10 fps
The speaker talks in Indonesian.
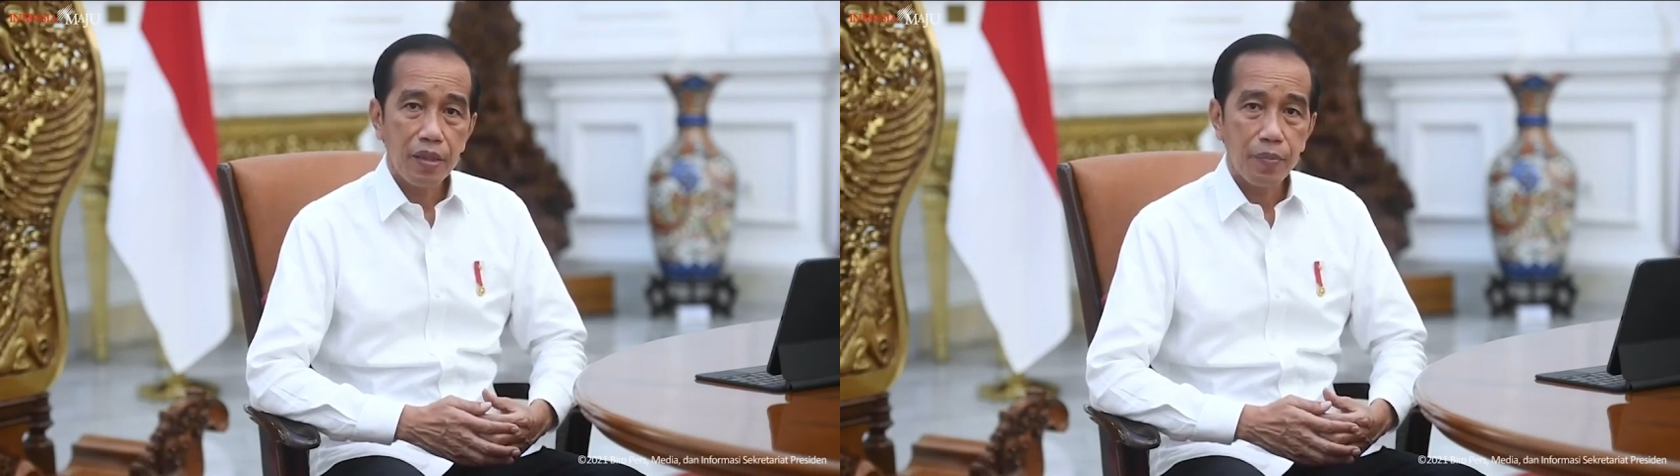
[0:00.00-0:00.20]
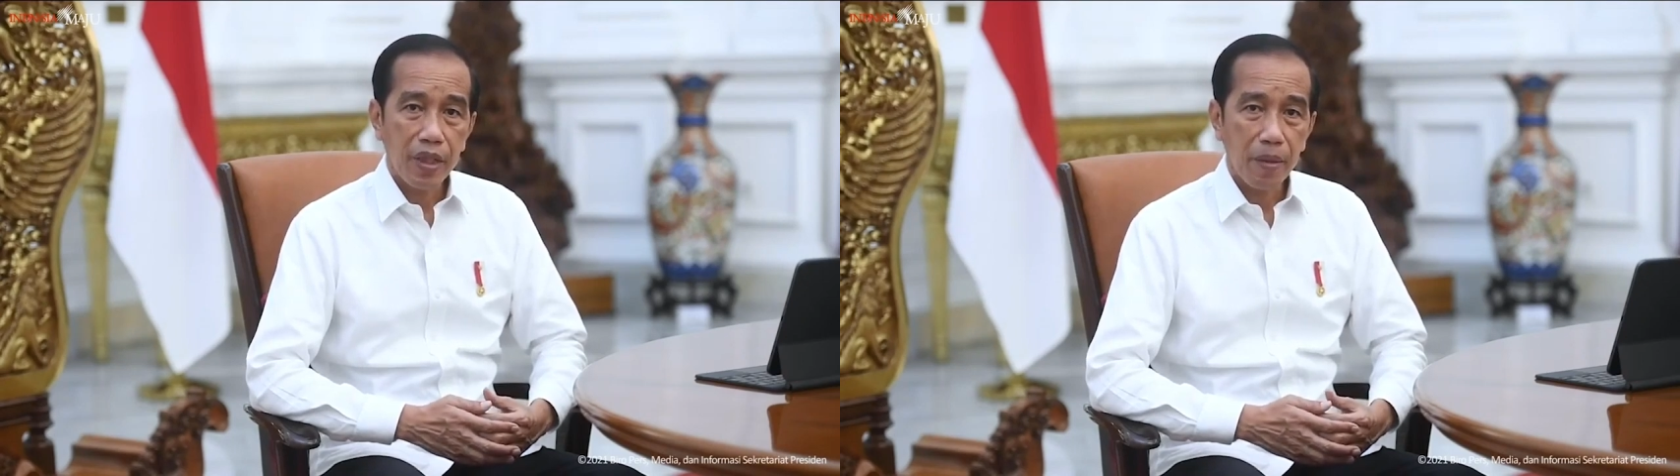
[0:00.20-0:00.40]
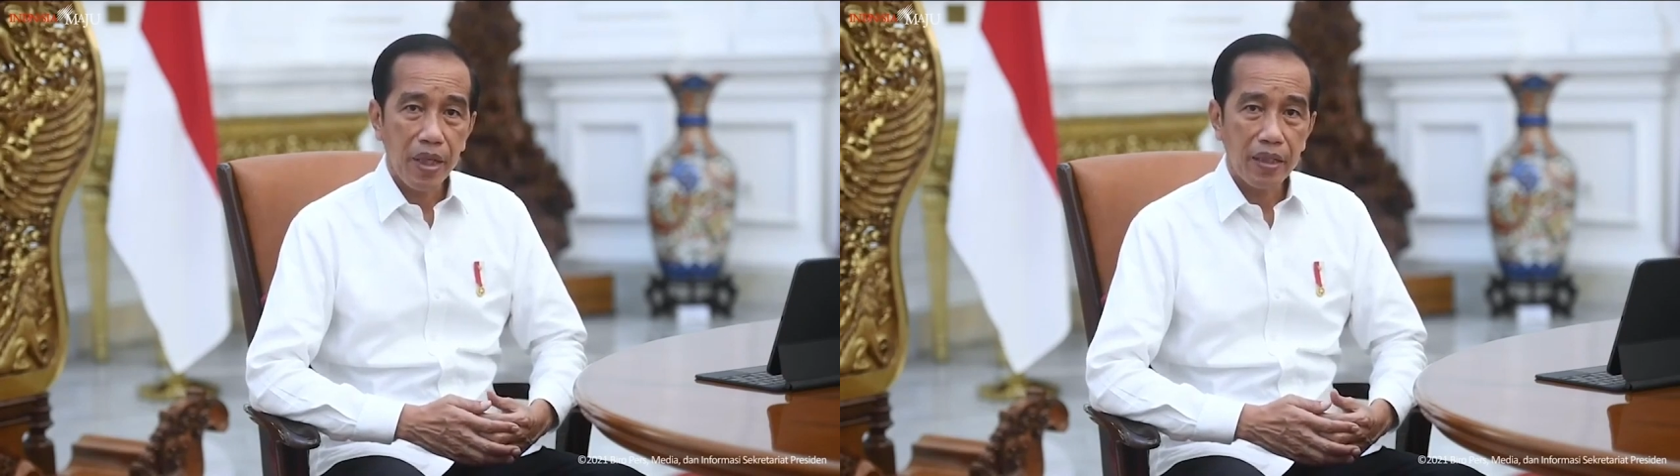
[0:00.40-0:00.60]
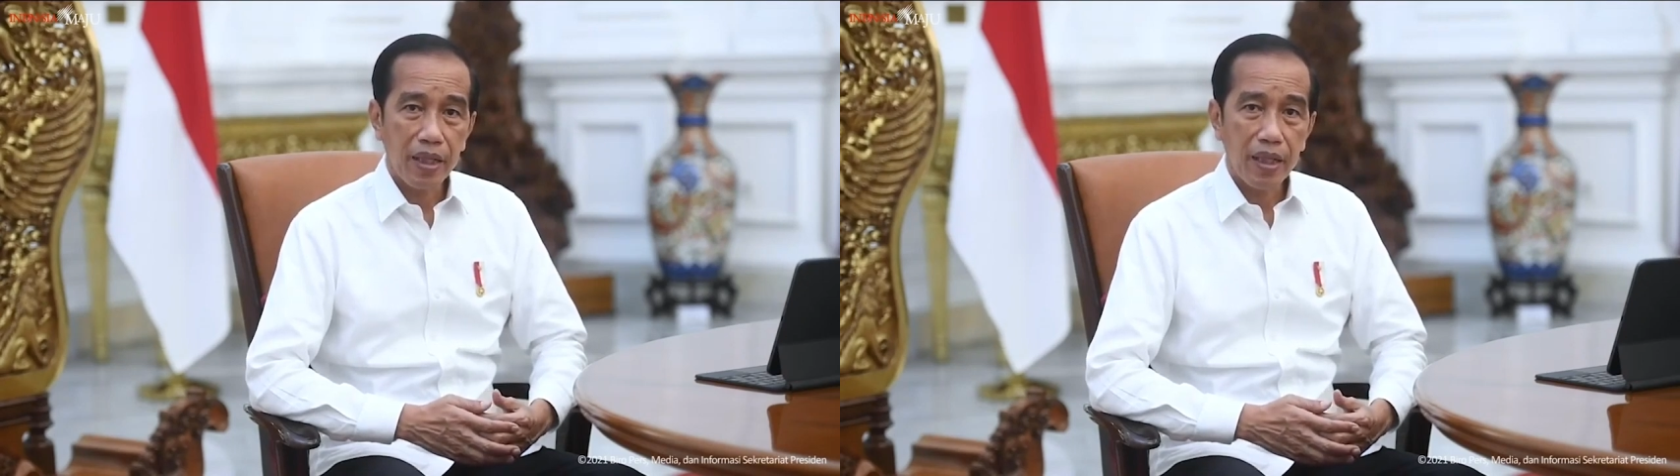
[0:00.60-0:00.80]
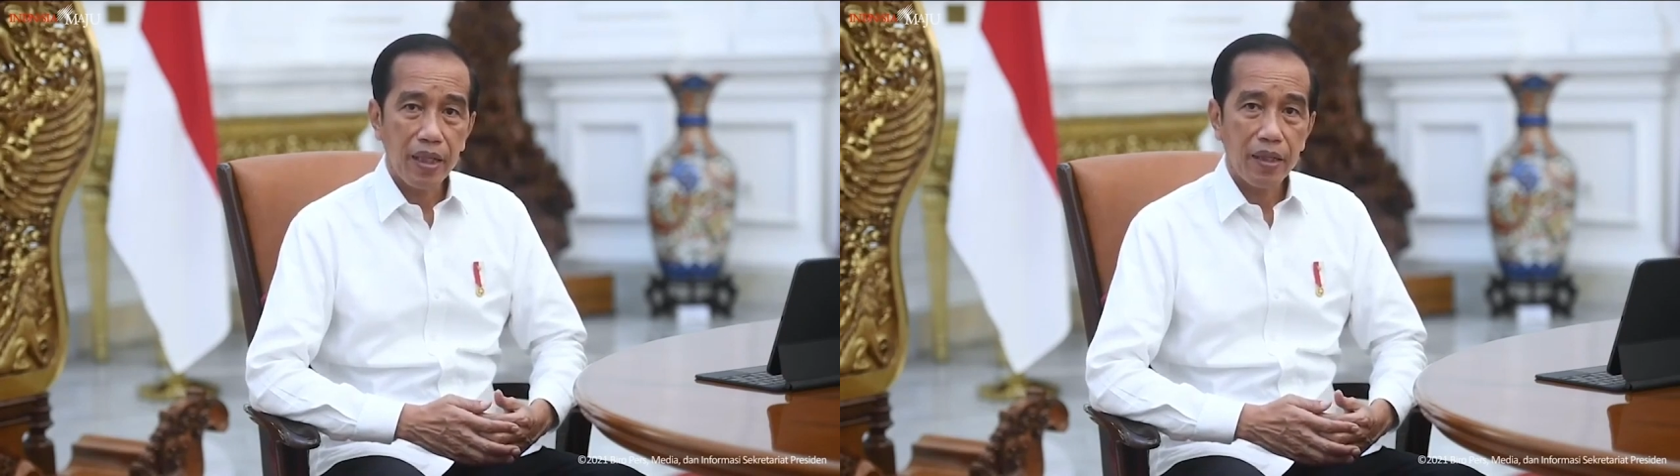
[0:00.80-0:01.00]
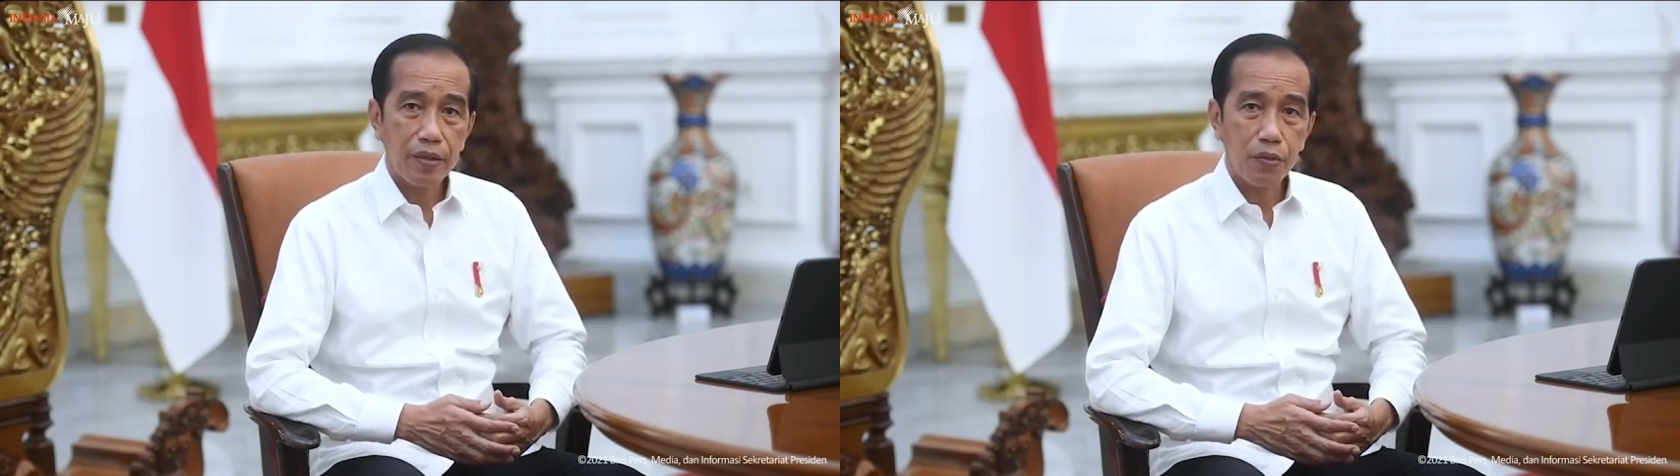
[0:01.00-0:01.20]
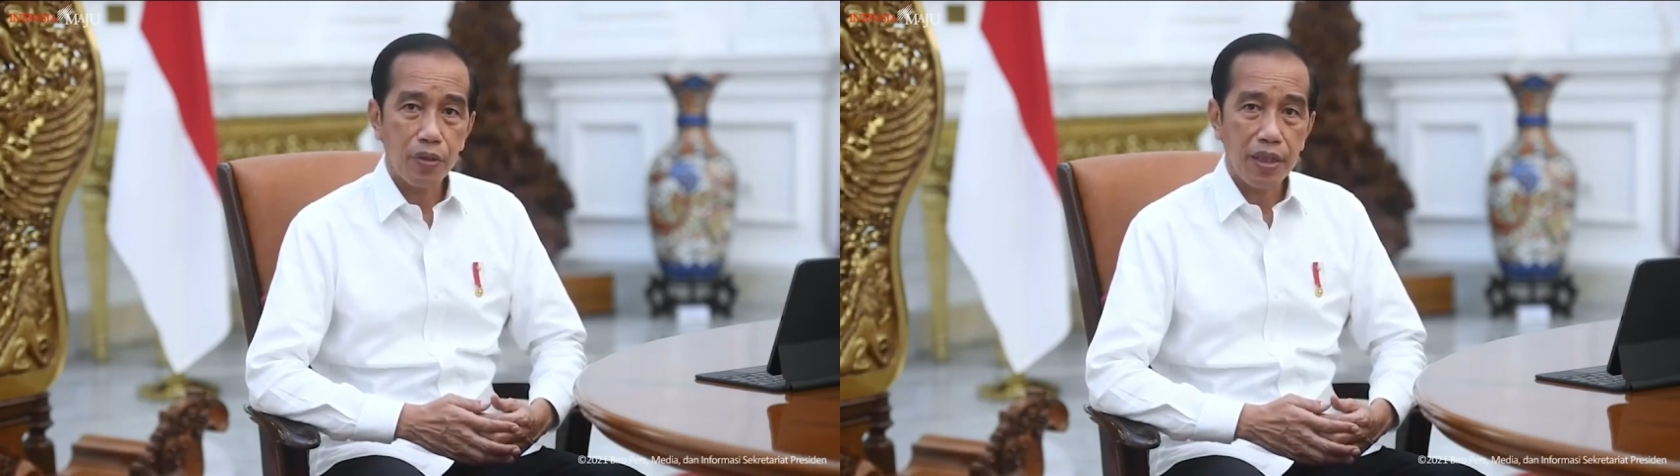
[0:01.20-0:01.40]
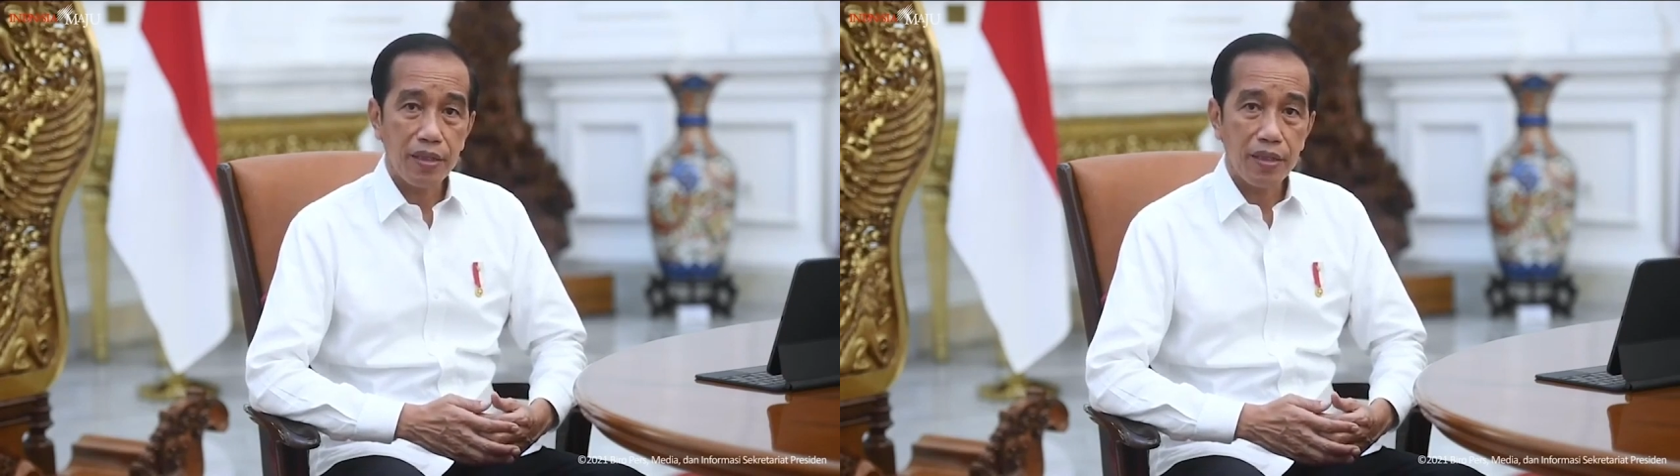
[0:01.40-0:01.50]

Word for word: Sebagaimana sudah